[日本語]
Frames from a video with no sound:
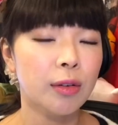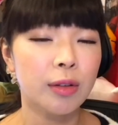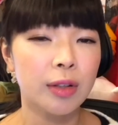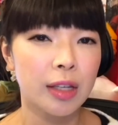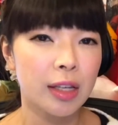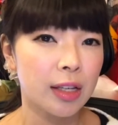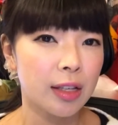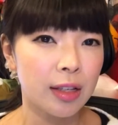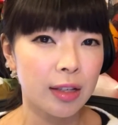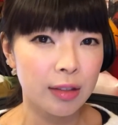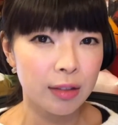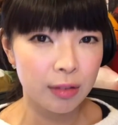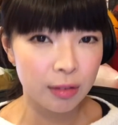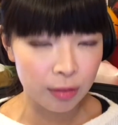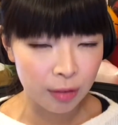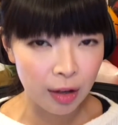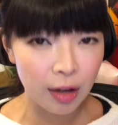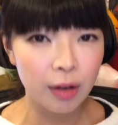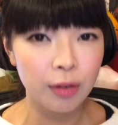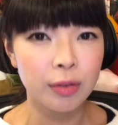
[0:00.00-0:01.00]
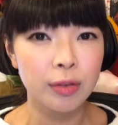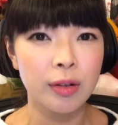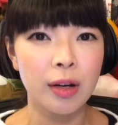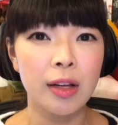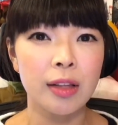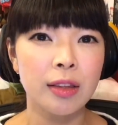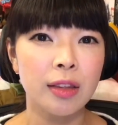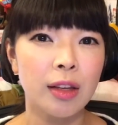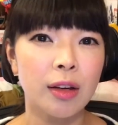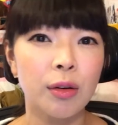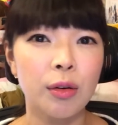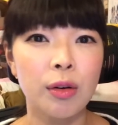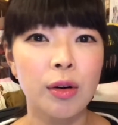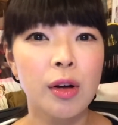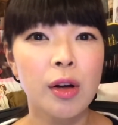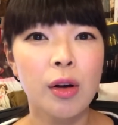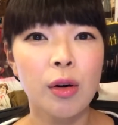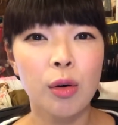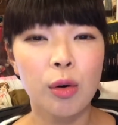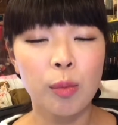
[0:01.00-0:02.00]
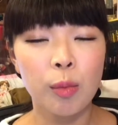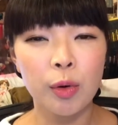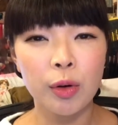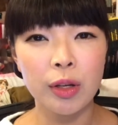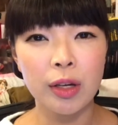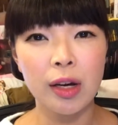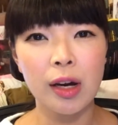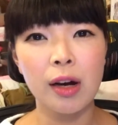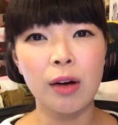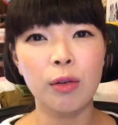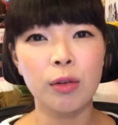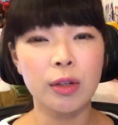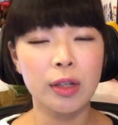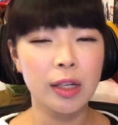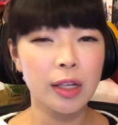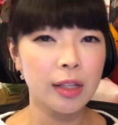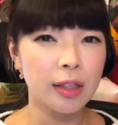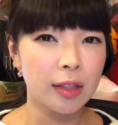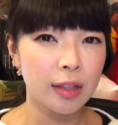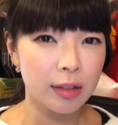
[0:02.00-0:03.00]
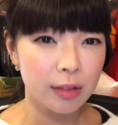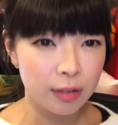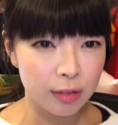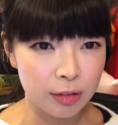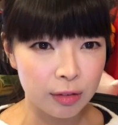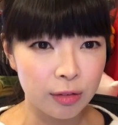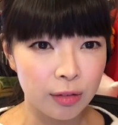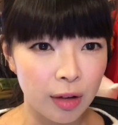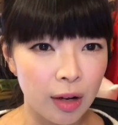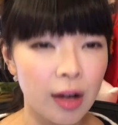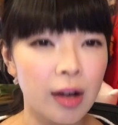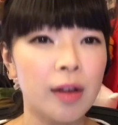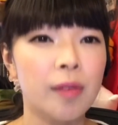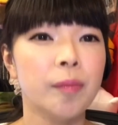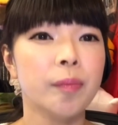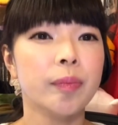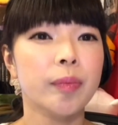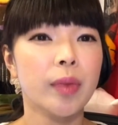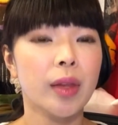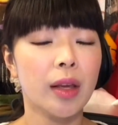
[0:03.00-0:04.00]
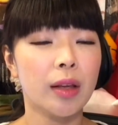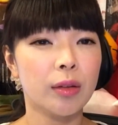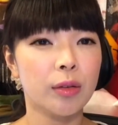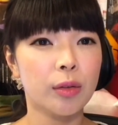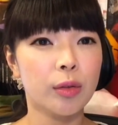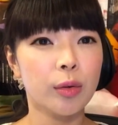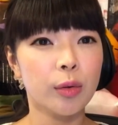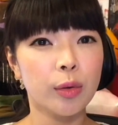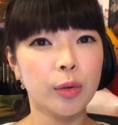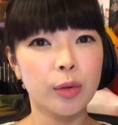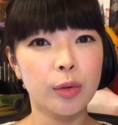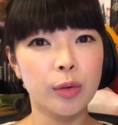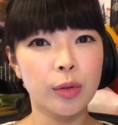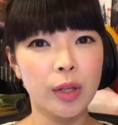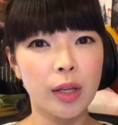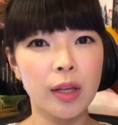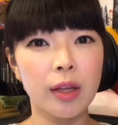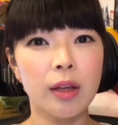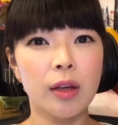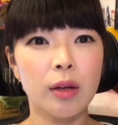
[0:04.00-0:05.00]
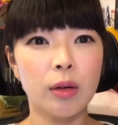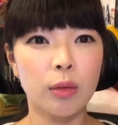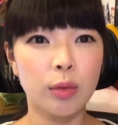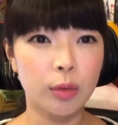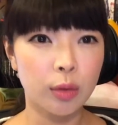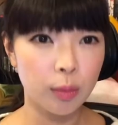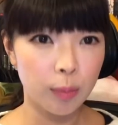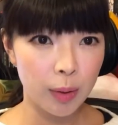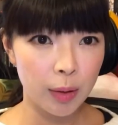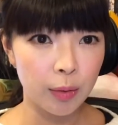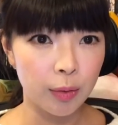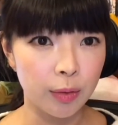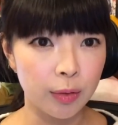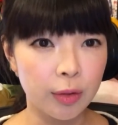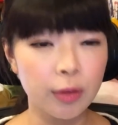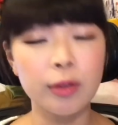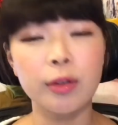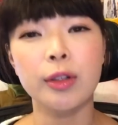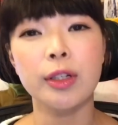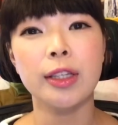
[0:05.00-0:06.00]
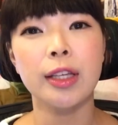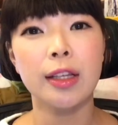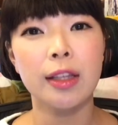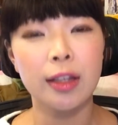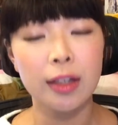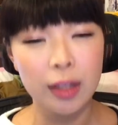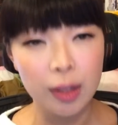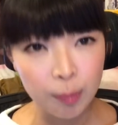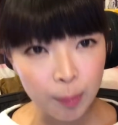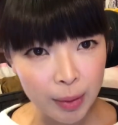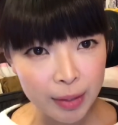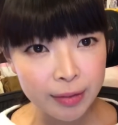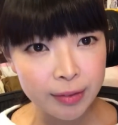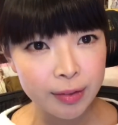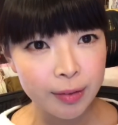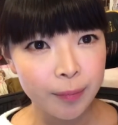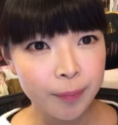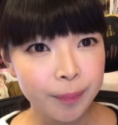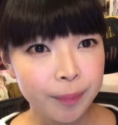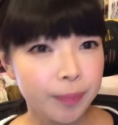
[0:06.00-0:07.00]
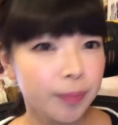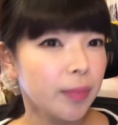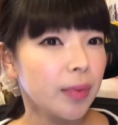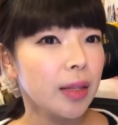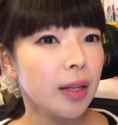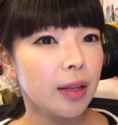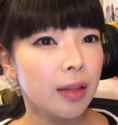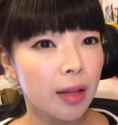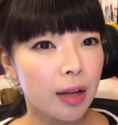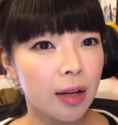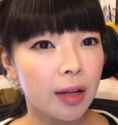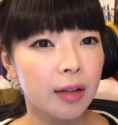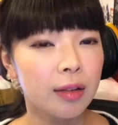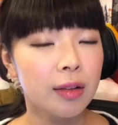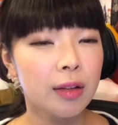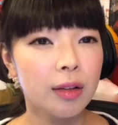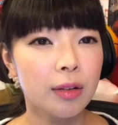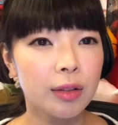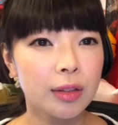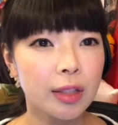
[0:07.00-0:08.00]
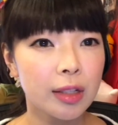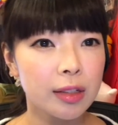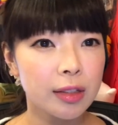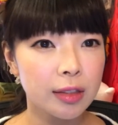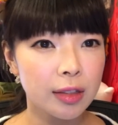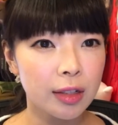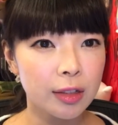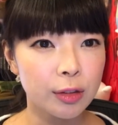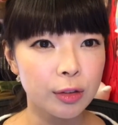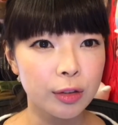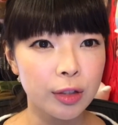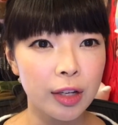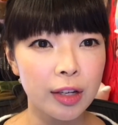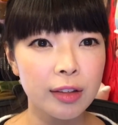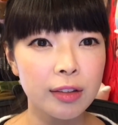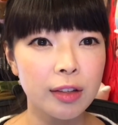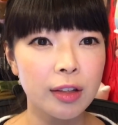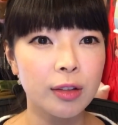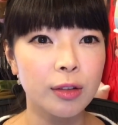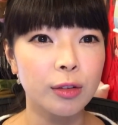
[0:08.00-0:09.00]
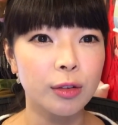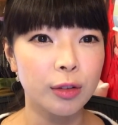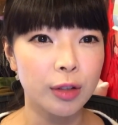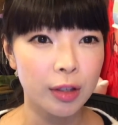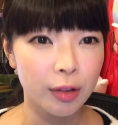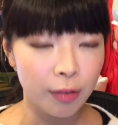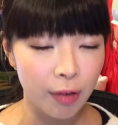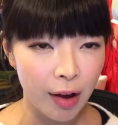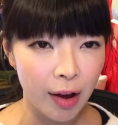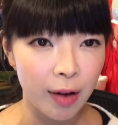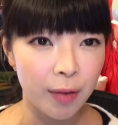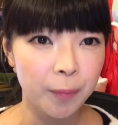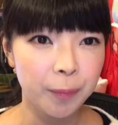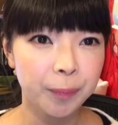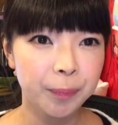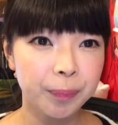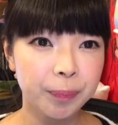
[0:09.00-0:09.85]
大きいですとか不安な思いが大きいんですとかあのそういうね言葉をよくいただきますただ私が受験生の時は